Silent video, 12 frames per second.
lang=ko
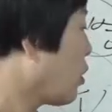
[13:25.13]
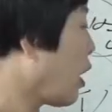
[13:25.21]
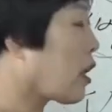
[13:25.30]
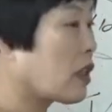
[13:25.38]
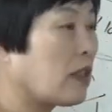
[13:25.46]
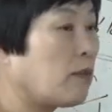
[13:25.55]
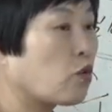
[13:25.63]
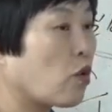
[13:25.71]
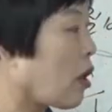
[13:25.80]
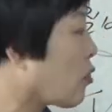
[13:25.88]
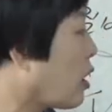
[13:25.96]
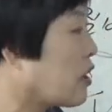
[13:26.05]
얘가 힘이
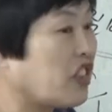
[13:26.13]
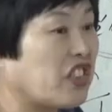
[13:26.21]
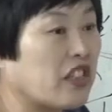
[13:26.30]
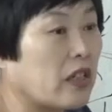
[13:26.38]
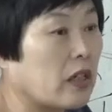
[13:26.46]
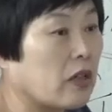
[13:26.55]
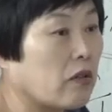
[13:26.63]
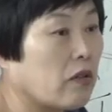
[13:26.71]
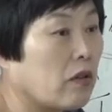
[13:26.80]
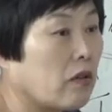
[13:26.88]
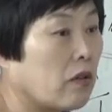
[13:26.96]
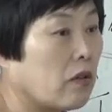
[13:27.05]
좋아하고 얘를 치잖아요.
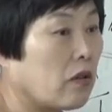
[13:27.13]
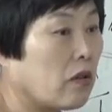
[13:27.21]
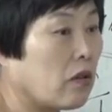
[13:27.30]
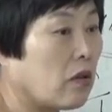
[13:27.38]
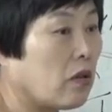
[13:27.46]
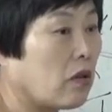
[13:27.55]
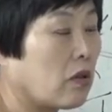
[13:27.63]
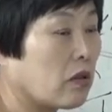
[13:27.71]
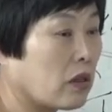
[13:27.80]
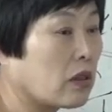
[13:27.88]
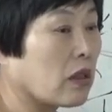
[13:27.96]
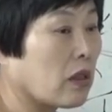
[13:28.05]

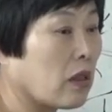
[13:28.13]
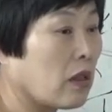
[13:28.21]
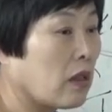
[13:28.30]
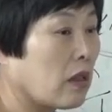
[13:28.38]
그죠?